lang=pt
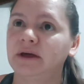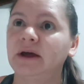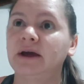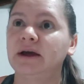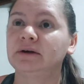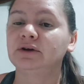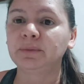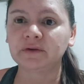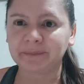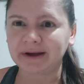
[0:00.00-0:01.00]
É, eu não
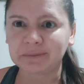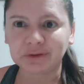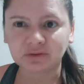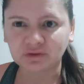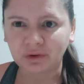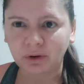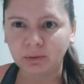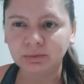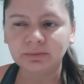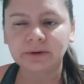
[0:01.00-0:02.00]
posso pegar muito
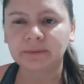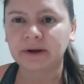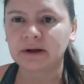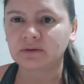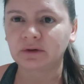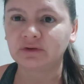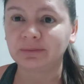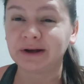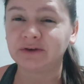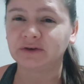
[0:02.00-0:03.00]
sol. Eu pegando sol
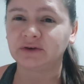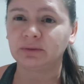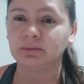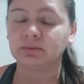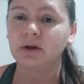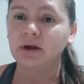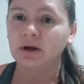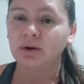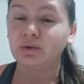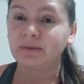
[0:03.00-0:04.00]
demais, gente, eu,
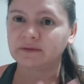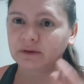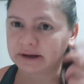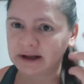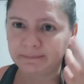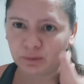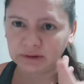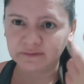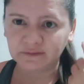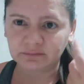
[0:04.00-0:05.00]
eu começo a criar
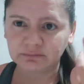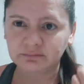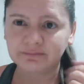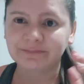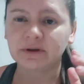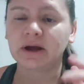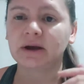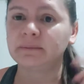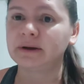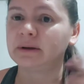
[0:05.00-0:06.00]
bolhas.
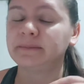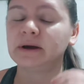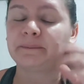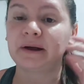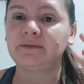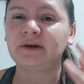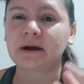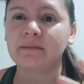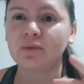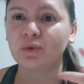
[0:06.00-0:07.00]
É, minha, minha pele
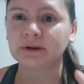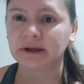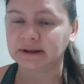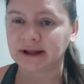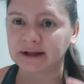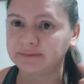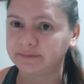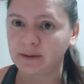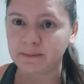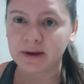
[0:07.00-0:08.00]
fica muito irritada,
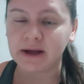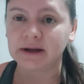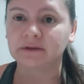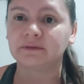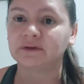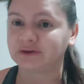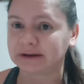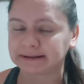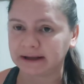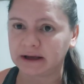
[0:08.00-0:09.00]
vermelha, às vezes
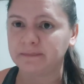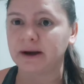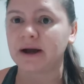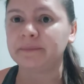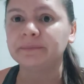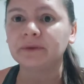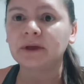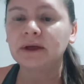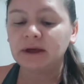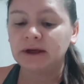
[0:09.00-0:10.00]
chega até queimar.
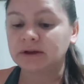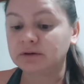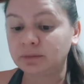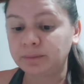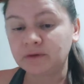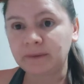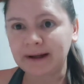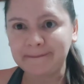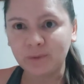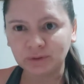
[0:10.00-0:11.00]
Então, eu não posso
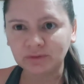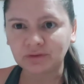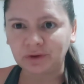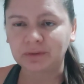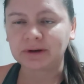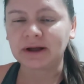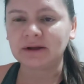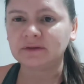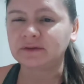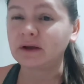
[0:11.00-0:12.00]
pegar muito sol, né?
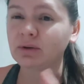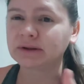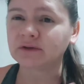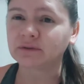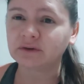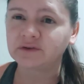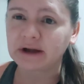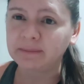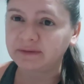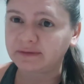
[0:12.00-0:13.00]
Sem contar as dores de
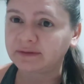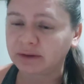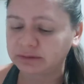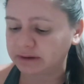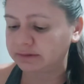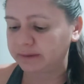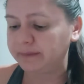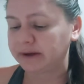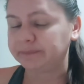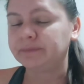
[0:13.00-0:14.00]
cabeça que eu tenho
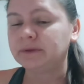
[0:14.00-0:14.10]
também.